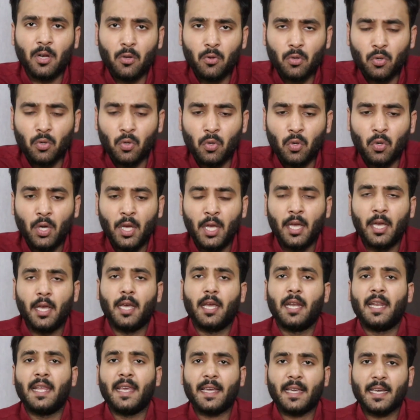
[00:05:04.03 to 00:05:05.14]
वालों को
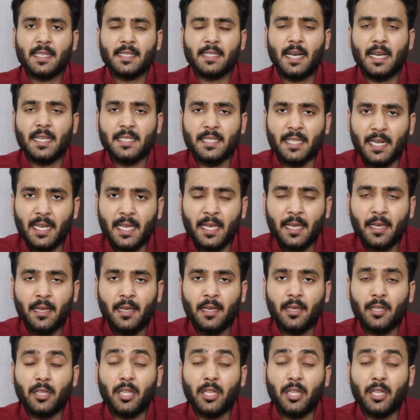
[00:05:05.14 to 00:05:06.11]
लेकर साथ चलें